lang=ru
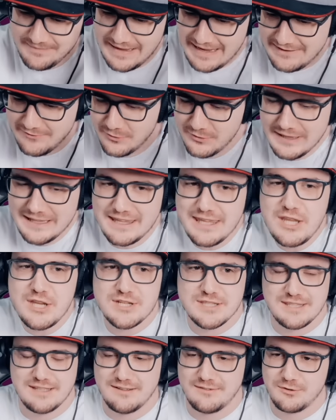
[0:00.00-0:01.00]
оно
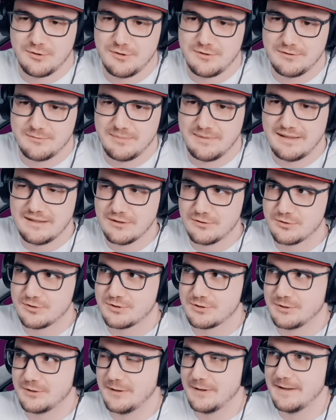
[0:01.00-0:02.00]
логично, то есть в плане то,
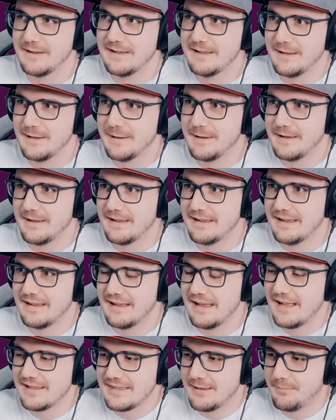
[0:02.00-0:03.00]
что
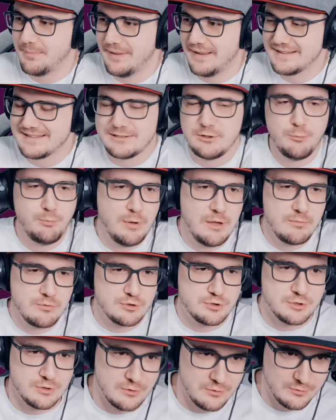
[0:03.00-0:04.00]
это было с любым
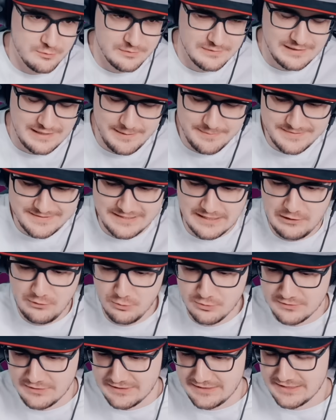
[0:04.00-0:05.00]
шоу,
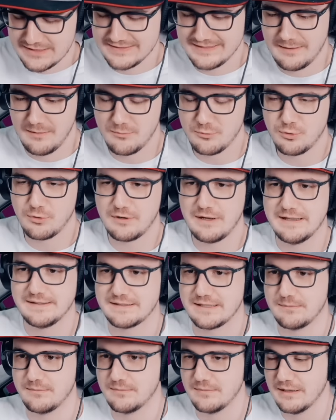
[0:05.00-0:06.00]
абсолютно, даже самым
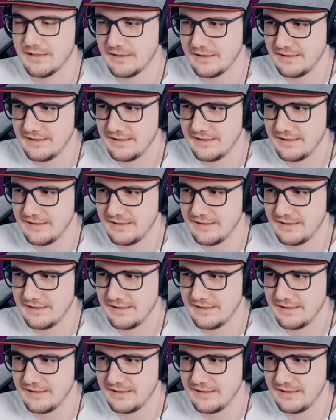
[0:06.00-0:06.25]
дурацким.